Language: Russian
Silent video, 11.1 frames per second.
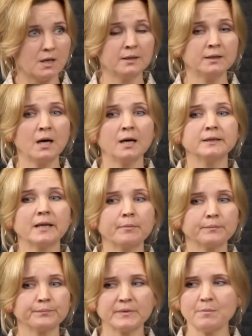Она
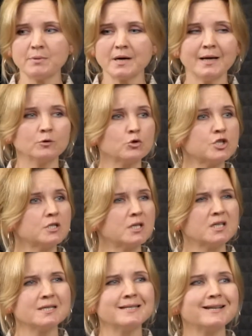набирает очень
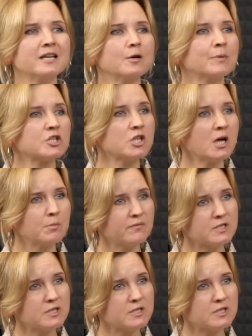таких сильных масштабов,